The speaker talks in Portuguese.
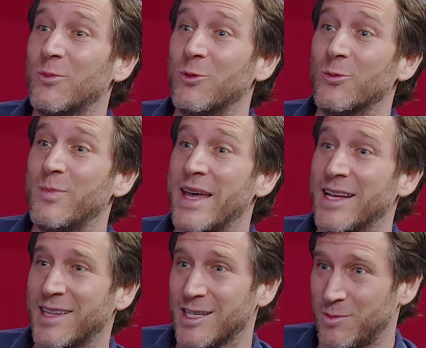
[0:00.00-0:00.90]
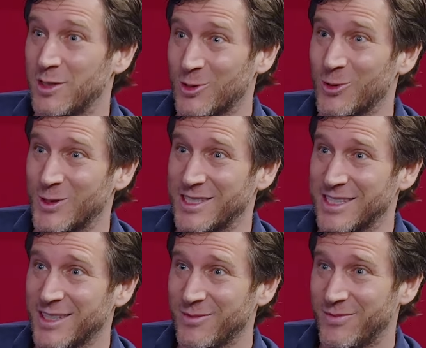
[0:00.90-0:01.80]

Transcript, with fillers: do, bem das pessoas, né?